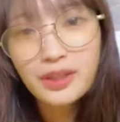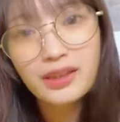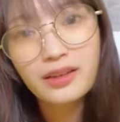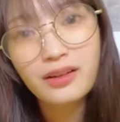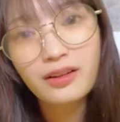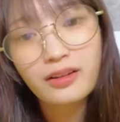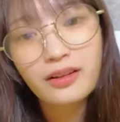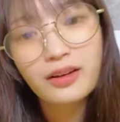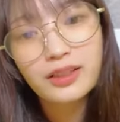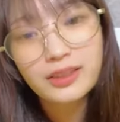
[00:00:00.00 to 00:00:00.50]
ん
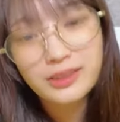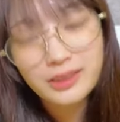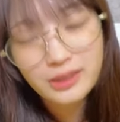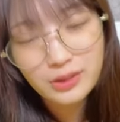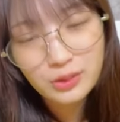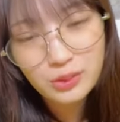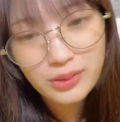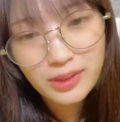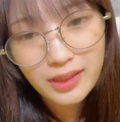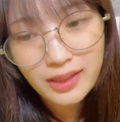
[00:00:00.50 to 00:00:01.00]
なが地
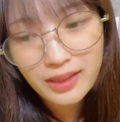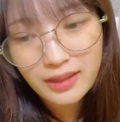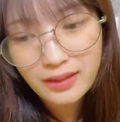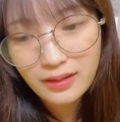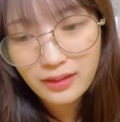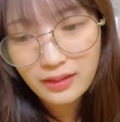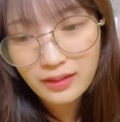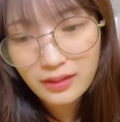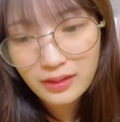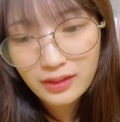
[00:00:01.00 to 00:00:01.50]
声で
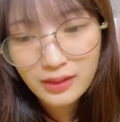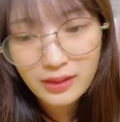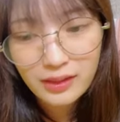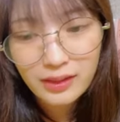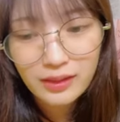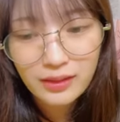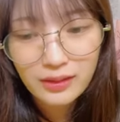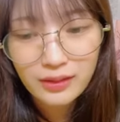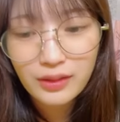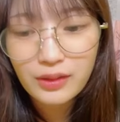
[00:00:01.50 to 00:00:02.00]

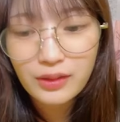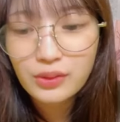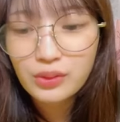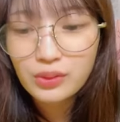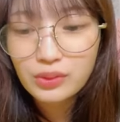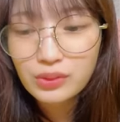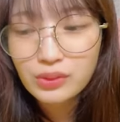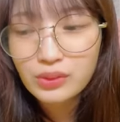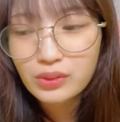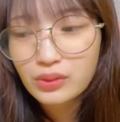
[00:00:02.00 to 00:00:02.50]
出る
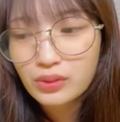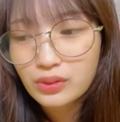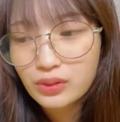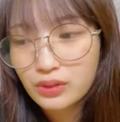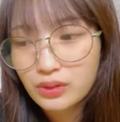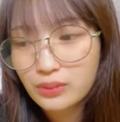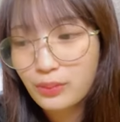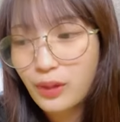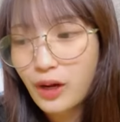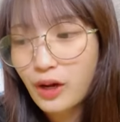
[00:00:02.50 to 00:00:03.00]

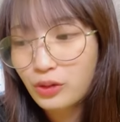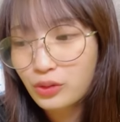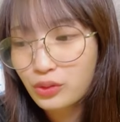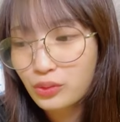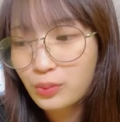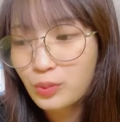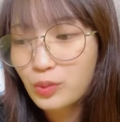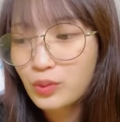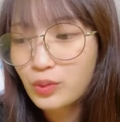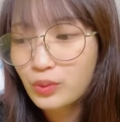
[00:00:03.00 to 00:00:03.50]

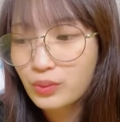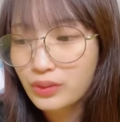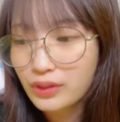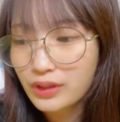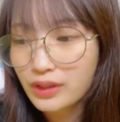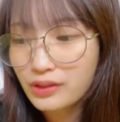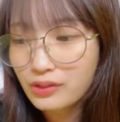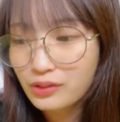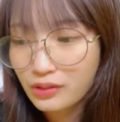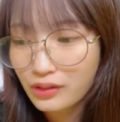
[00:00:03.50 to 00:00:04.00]
パートも
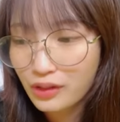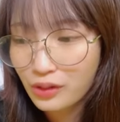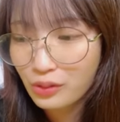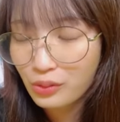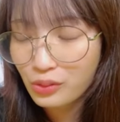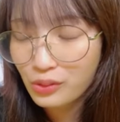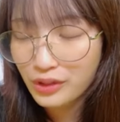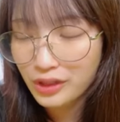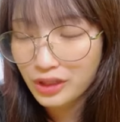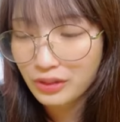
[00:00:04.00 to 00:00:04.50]
リオンが
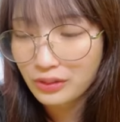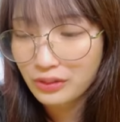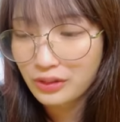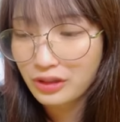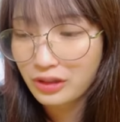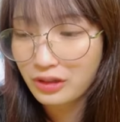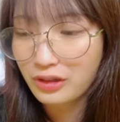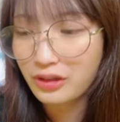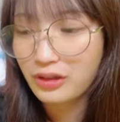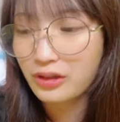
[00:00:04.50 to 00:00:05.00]
声低
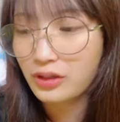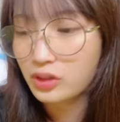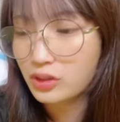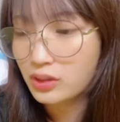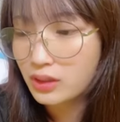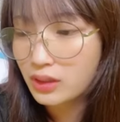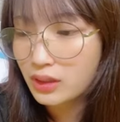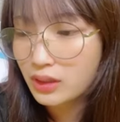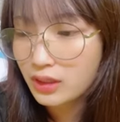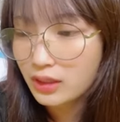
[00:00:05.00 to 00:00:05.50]
いから
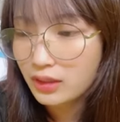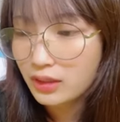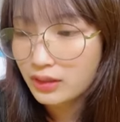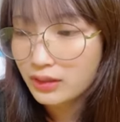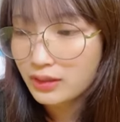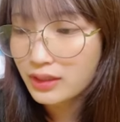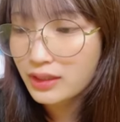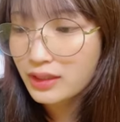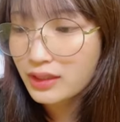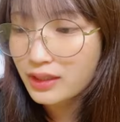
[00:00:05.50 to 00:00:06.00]

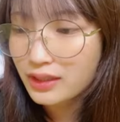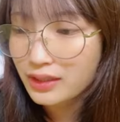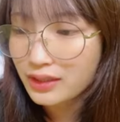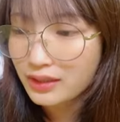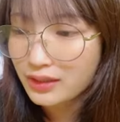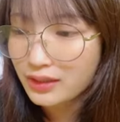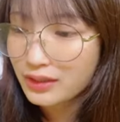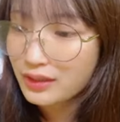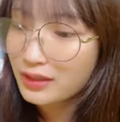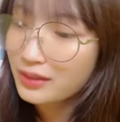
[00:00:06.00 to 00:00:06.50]
出ない
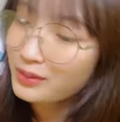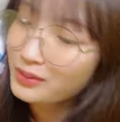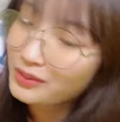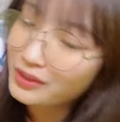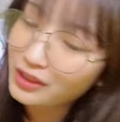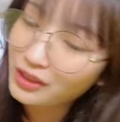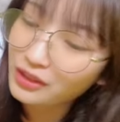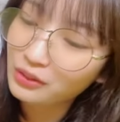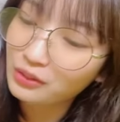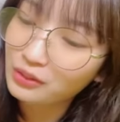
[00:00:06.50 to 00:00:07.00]
でリオン
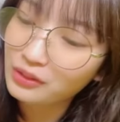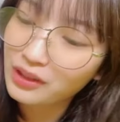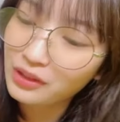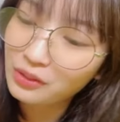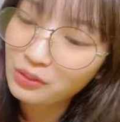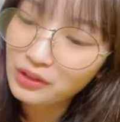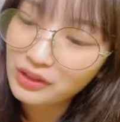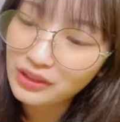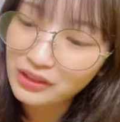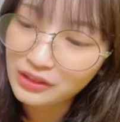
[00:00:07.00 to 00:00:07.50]
だけ裏
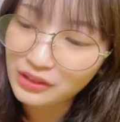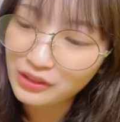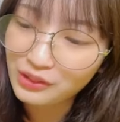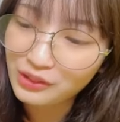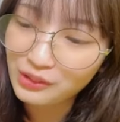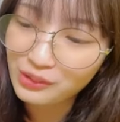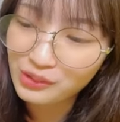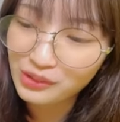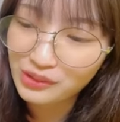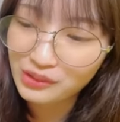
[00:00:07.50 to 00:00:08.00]
声ってい
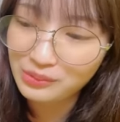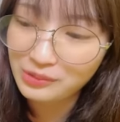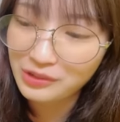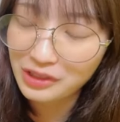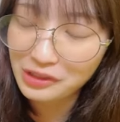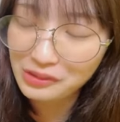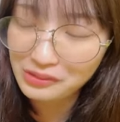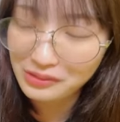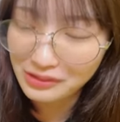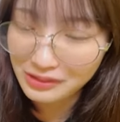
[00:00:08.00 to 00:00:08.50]
うことも
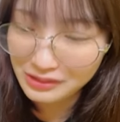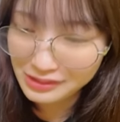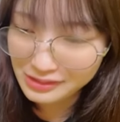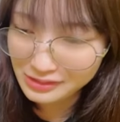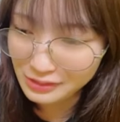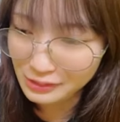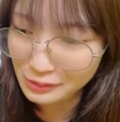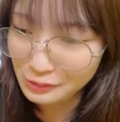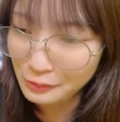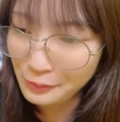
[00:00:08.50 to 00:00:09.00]
あるんで
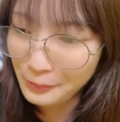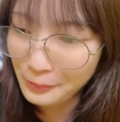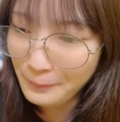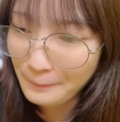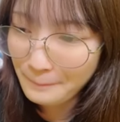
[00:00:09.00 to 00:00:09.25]
すよ